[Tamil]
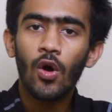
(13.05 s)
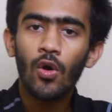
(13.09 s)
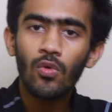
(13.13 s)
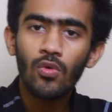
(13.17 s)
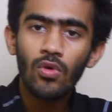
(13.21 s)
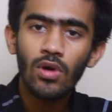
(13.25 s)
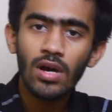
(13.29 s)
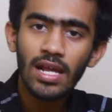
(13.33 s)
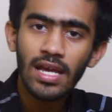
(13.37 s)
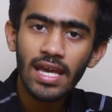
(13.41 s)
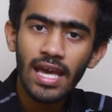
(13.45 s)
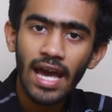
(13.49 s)

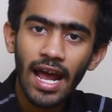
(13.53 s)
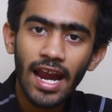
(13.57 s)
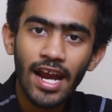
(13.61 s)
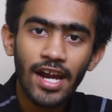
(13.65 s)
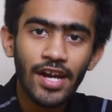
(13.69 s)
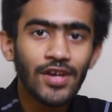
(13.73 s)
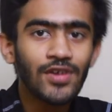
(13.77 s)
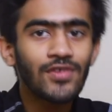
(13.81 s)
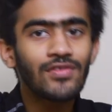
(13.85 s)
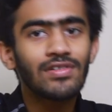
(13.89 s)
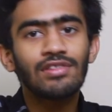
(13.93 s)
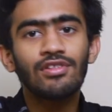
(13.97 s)
ஒவ்வொரு
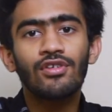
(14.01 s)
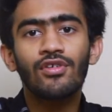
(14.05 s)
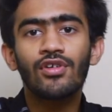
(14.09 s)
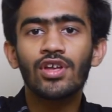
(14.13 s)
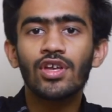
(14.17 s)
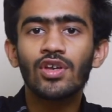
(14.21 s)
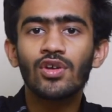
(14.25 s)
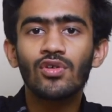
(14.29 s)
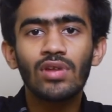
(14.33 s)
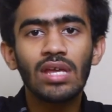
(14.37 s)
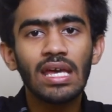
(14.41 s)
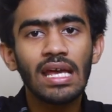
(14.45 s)
கேரக்டரும் வந்து
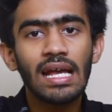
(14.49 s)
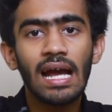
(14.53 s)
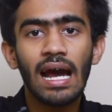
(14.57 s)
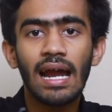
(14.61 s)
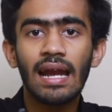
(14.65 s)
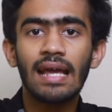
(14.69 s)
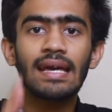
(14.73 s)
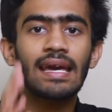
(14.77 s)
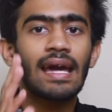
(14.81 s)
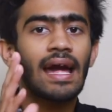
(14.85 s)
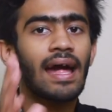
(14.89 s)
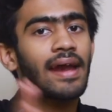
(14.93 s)
ஒரு
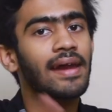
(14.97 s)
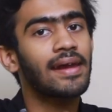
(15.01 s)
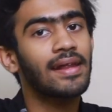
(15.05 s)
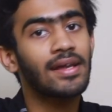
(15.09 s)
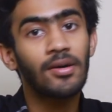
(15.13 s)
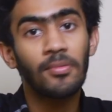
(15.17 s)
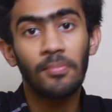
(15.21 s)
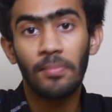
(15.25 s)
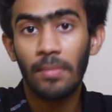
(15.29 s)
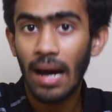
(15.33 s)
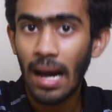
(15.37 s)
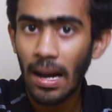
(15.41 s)
யூனிக்கான
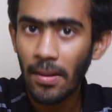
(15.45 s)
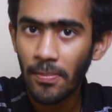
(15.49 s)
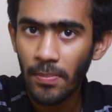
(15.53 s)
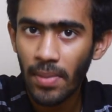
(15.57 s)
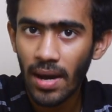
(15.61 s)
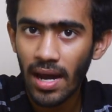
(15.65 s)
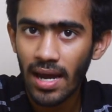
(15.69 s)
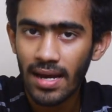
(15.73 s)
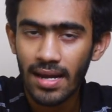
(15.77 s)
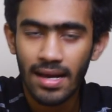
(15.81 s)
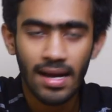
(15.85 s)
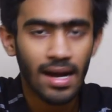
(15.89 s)
கேரக்டருக்கு
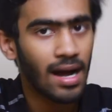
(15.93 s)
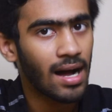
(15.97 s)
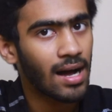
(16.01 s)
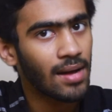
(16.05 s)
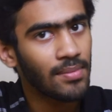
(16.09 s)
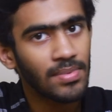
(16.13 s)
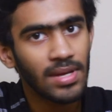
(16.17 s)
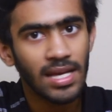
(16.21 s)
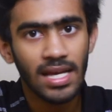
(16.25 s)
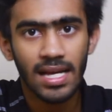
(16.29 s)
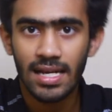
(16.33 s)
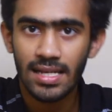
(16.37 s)
மேப் ஆகிருக்கா
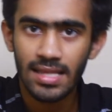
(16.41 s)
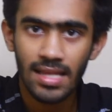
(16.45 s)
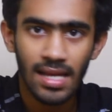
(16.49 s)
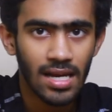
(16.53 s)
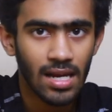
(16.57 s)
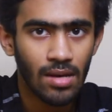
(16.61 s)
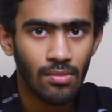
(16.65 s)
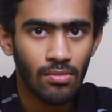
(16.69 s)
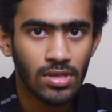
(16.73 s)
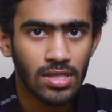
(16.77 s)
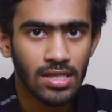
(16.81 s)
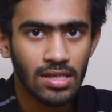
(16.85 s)

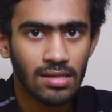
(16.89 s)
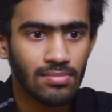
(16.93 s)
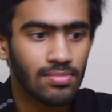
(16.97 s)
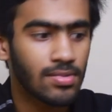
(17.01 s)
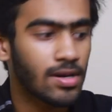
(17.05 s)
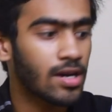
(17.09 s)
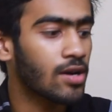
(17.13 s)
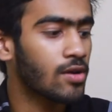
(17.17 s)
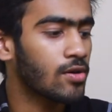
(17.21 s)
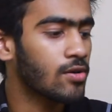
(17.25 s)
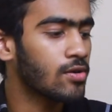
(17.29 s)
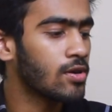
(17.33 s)
அப்படிங்கிறத நம்ம செக்
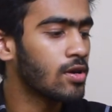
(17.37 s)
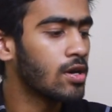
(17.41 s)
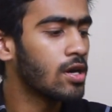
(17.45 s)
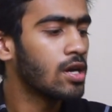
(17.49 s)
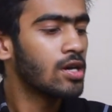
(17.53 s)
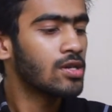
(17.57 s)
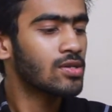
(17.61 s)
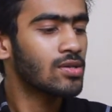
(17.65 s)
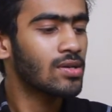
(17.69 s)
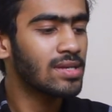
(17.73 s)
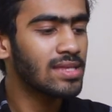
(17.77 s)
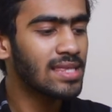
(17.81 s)
பண்ணணும்
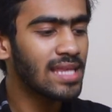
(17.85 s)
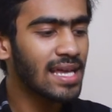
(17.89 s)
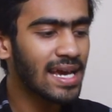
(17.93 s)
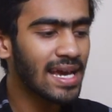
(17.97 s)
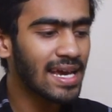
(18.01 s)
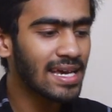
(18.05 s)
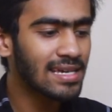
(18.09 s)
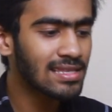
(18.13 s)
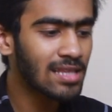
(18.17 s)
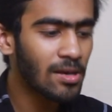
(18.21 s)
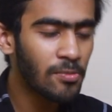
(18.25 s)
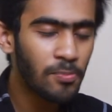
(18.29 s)
ஸோ இந்த
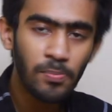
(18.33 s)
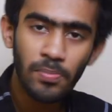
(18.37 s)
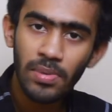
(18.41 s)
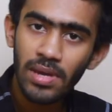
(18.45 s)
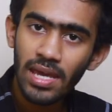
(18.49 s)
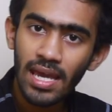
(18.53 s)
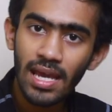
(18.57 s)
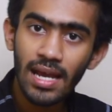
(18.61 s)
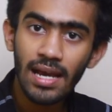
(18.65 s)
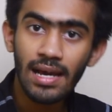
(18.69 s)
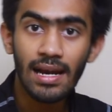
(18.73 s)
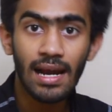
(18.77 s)
கேஸில்
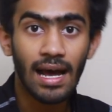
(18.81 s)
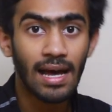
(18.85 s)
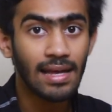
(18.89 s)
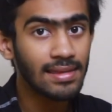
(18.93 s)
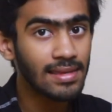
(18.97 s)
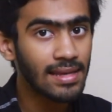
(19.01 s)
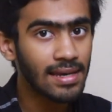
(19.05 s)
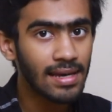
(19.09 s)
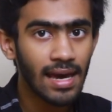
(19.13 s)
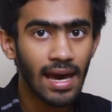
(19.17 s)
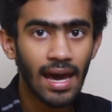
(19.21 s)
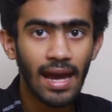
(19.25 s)
பீங்கிற
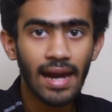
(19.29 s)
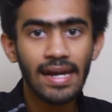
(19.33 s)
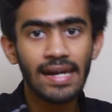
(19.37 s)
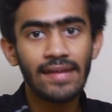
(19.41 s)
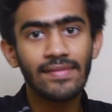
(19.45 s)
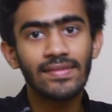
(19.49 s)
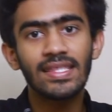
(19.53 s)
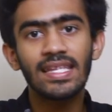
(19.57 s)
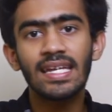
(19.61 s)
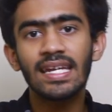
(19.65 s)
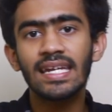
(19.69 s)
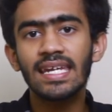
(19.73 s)
அந்த
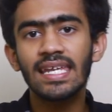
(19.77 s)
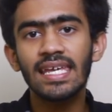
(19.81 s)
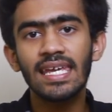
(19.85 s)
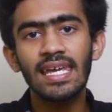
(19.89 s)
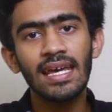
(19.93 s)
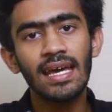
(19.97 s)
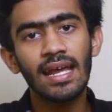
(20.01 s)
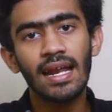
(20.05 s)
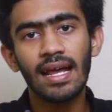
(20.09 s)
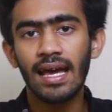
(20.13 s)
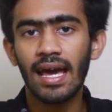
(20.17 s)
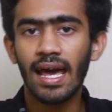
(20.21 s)
கேரக்டர் வந்து
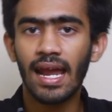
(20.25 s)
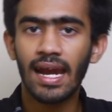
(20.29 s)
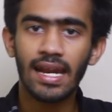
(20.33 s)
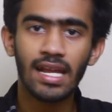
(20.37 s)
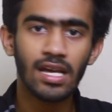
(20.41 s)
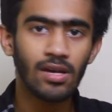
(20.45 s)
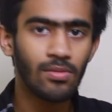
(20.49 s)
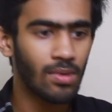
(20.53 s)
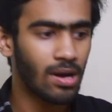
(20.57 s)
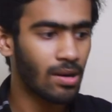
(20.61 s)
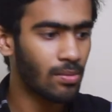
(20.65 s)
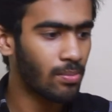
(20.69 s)
டீங்கிற
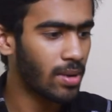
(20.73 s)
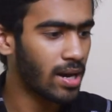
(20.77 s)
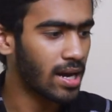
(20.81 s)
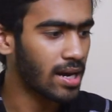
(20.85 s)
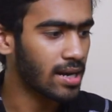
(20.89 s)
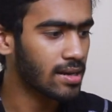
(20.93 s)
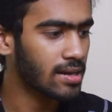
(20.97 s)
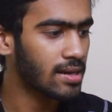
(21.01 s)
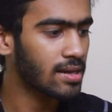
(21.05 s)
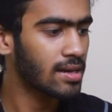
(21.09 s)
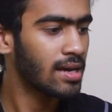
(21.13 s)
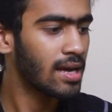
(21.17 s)
கேரக்டருக்கு மேப்
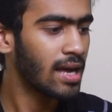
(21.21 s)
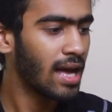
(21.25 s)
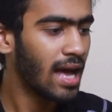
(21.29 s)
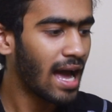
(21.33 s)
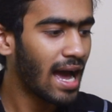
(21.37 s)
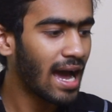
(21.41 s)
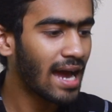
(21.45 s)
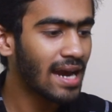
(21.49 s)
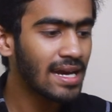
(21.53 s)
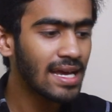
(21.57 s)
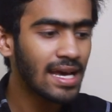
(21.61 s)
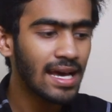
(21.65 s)
ஆயிருக்கு
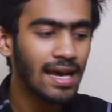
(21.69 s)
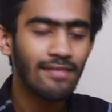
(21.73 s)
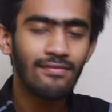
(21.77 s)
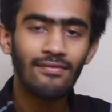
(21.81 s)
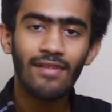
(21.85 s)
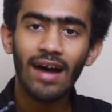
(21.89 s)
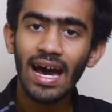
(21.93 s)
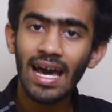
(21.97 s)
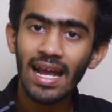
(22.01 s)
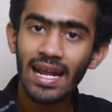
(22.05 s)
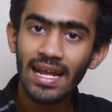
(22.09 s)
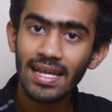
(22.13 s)
அண்ட்
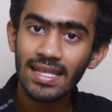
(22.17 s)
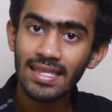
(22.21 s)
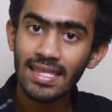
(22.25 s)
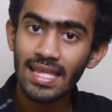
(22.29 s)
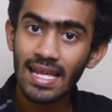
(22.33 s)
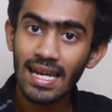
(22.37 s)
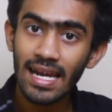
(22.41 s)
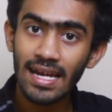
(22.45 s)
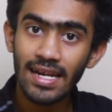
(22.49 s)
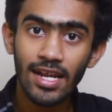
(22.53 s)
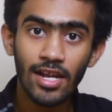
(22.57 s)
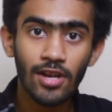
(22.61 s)
வேறு
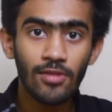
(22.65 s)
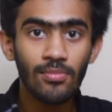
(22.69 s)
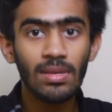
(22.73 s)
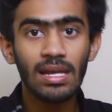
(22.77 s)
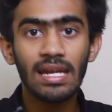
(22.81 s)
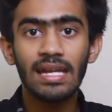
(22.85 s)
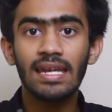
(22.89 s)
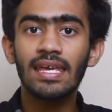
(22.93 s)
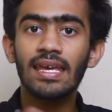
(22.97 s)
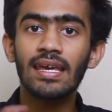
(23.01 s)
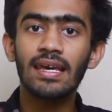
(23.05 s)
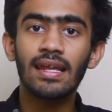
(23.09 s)
எந்த
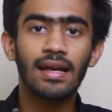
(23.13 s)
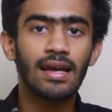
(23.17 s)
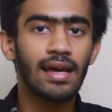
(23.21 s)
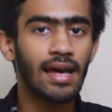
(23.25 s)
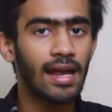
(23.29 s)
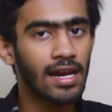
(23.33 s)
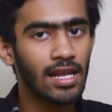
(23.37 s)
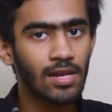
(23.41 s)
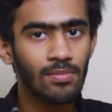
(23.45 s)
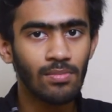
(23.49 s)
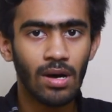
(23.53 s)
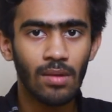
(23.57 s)
லெட்டருமே டீங்கிற
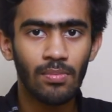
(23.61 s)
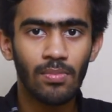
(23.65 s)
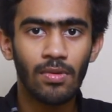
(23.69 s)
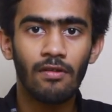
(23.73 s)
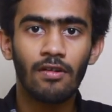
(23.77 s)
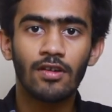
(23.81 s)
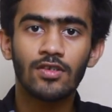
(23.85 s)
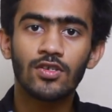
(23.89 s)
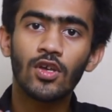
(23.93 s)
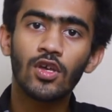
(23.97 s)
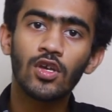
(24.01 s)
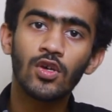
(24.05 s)
கேரக்டருக்கு மேப்
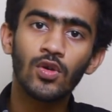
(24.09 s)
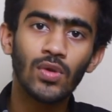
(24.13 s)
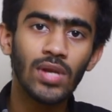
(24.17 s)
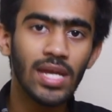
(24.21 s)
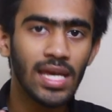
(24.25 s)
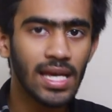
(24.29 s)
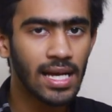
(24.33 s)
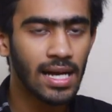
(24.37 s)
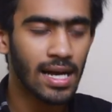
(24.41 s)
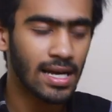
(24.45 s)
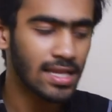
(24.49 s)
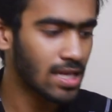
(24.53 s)
ஆகலாம் ஸோ
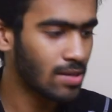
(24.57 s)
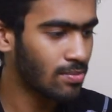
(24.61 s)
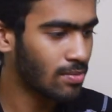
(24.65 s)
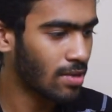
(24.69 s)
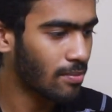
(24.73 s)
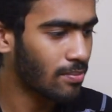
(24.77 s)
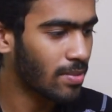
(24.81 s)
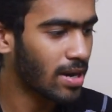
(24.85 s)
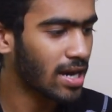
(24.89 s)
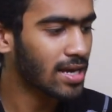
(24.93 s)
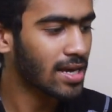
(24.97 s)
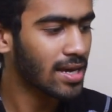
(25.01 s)
யூனிக்காக தான்
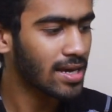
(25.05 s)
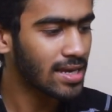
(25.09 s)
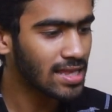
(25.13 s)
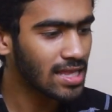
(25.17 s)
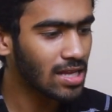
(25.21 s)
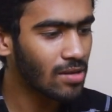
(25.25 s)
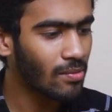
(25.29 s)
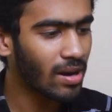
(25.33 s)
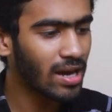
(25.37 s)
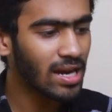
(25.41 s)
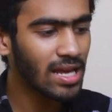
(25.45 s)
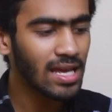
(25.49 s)
மேப் ஆயிருக்கு
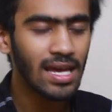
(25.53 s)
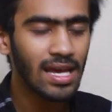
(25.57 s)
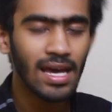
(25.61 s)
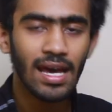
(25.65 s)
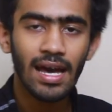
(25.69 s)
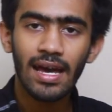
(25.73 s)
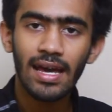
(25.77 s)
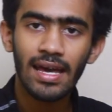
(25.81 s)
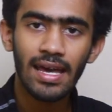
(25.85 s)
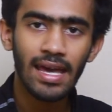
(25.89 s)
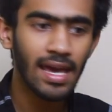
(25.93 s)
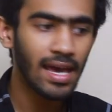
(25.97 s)
இந்த மாதிரி
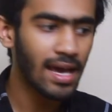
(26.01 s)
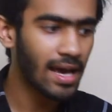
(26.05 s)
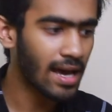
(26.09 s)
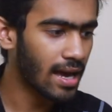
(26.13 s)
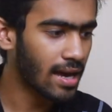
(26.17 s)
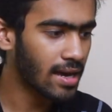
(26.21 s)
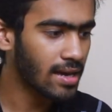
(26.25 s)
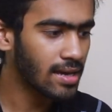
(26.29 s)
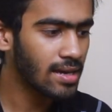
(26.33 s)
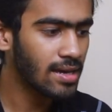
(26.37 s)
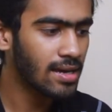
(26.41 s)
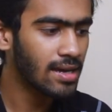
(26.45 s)

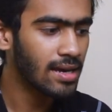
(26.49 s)
ஏஐ